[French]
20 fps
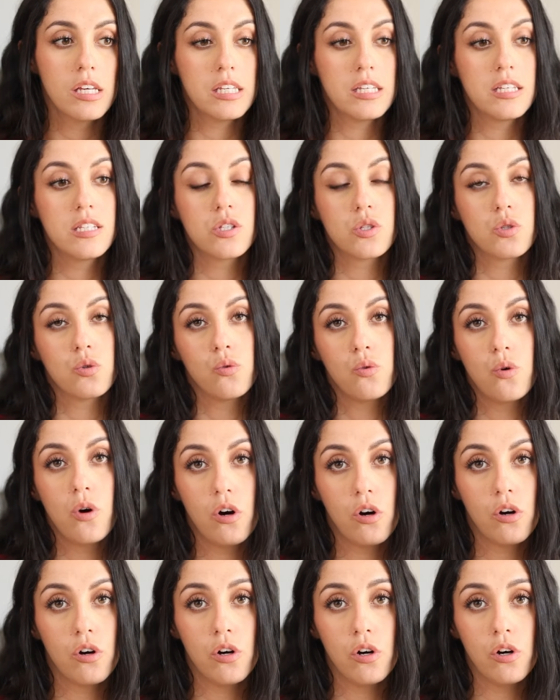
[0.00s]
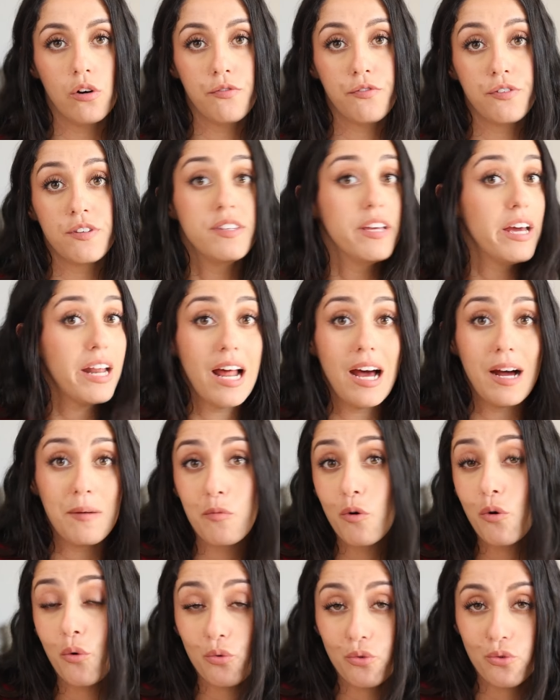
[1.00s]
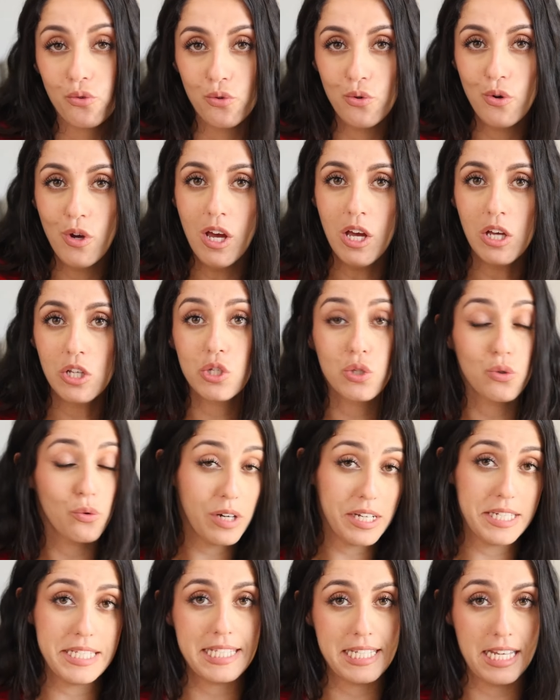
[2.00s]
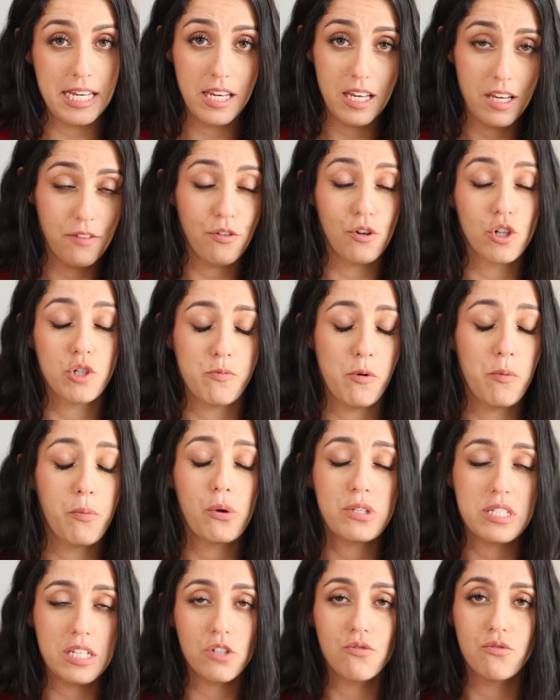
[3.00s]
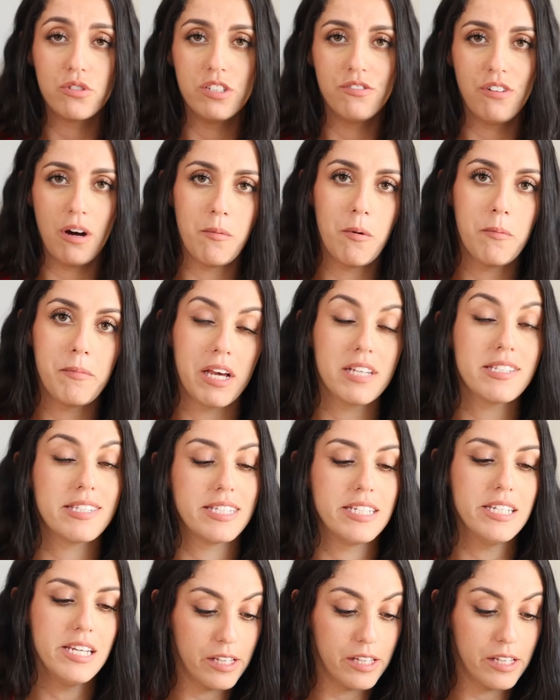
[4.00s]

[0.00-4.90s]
qui sont euh, fidèles à mon contenu sont restés. Et franchement, pour ça, je vous dis vraiment merci.